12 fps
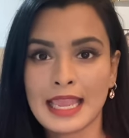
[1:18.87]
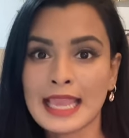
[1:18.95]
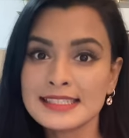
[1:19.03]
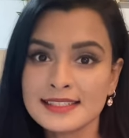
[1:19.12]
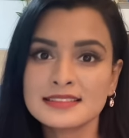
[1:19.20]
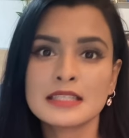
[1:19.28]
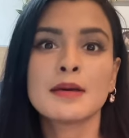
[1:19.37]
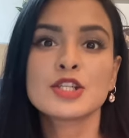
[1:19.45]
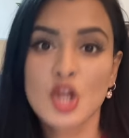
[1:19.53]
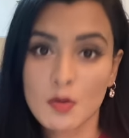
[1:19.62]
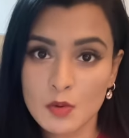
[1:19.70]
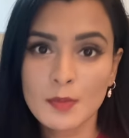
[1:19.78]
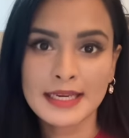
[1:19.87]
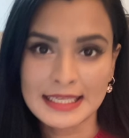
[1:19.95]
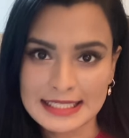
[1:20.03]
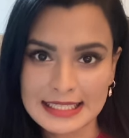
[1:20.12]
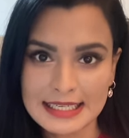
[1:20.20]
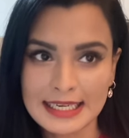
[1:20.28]
এইচএসসি বা সমমানের
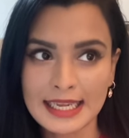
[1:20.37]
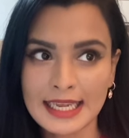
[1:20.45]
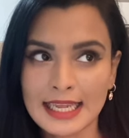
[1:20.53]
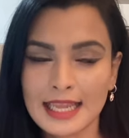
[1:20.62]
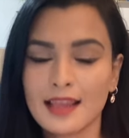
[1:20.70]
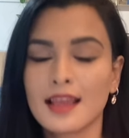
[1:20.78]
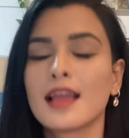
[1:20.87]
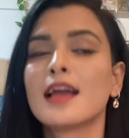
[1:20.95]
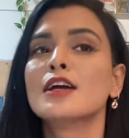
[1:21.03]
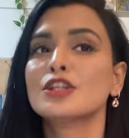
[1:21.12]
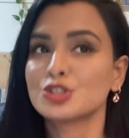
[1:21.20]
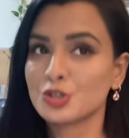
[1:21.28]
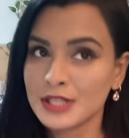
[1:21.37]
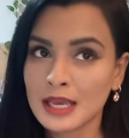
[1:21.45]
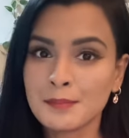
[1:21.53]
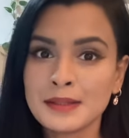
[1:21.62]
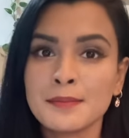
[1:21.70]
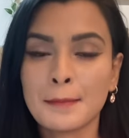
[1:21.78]
ডিগ্রি যদি
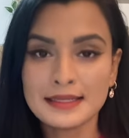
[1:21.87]
আপনি